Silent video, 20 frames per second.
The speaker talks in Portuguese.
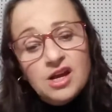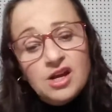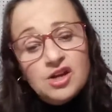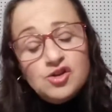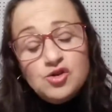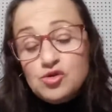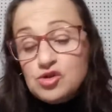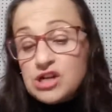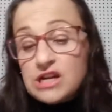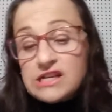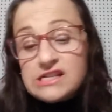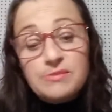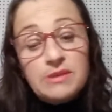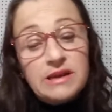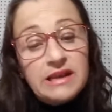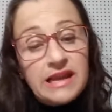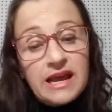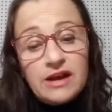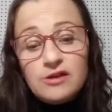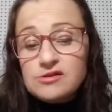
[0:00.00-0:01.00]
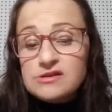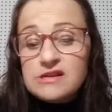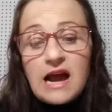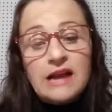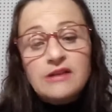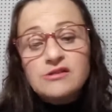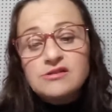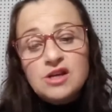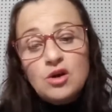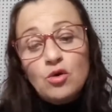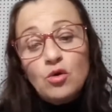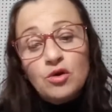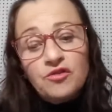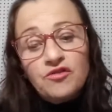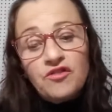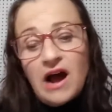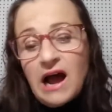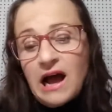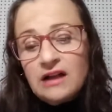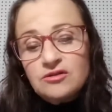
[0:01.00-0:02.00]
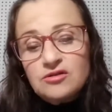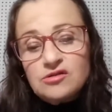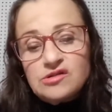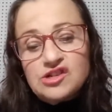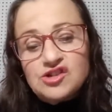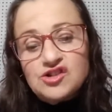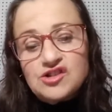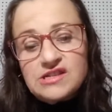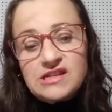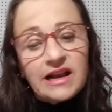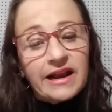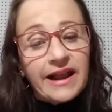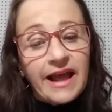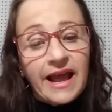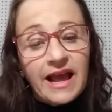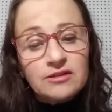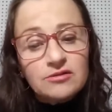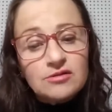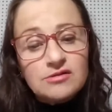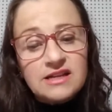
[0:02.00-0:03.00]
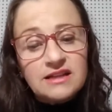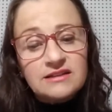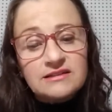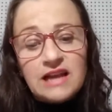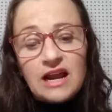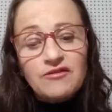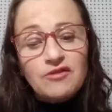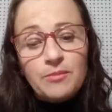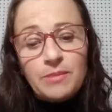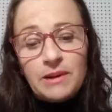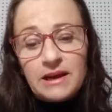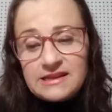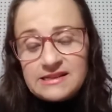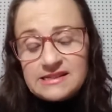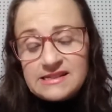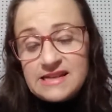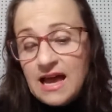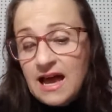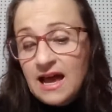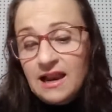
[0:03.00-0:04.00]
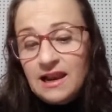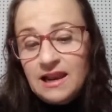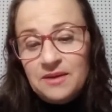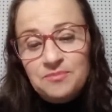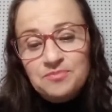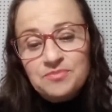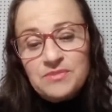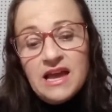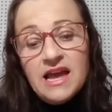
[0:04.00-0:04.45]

De um jasmineiro, os galhos encurvados, indiscretos, entravam pela sala